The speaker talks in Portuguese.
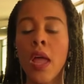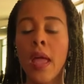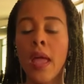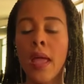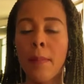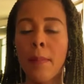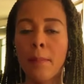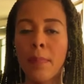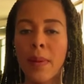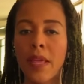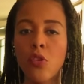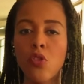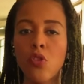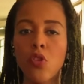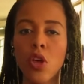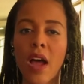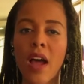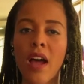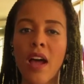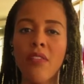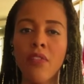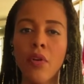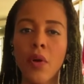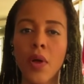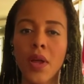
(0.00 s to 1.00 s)
é,
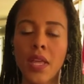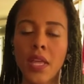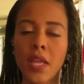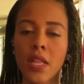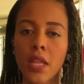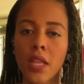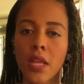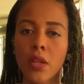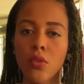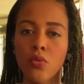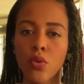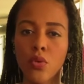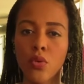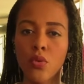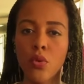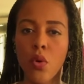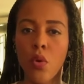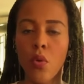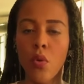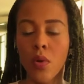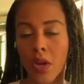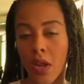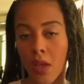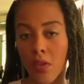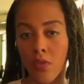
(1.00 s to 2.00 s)
pleiteavam aqui dentro do
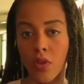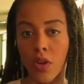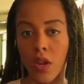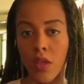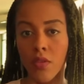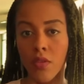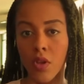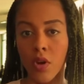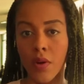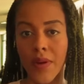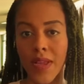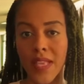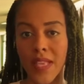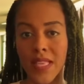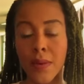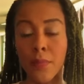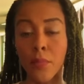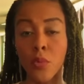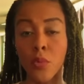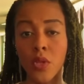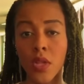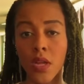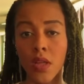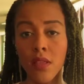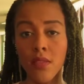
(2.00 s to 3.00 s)
Congresso Nacional essa
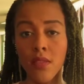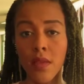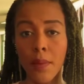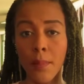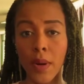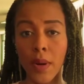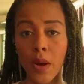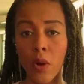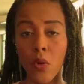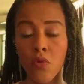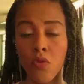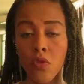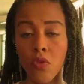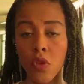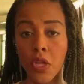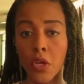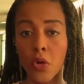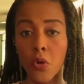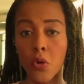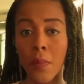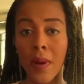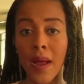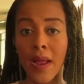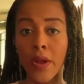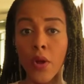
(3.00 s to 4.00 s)
mudança para
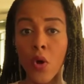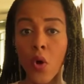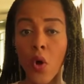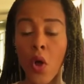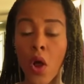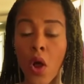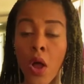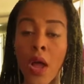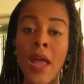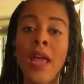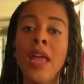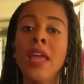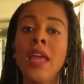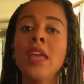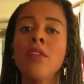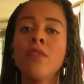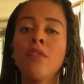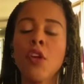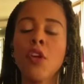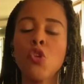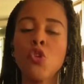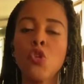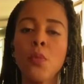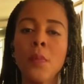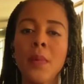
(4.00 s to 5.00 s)
conseguir um maior
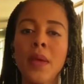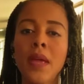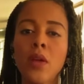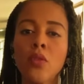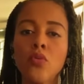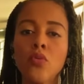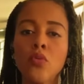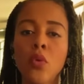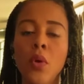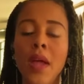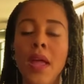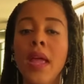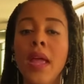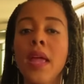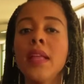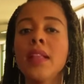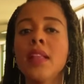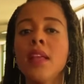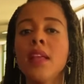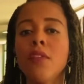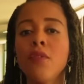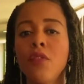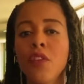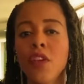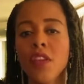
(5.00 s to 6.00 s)
investimento em
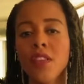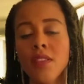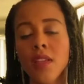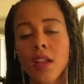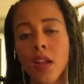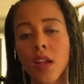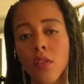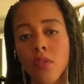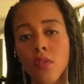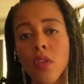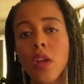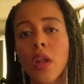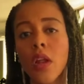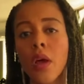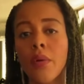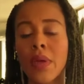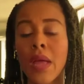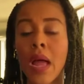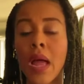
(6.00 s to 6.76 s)
defesa nacional.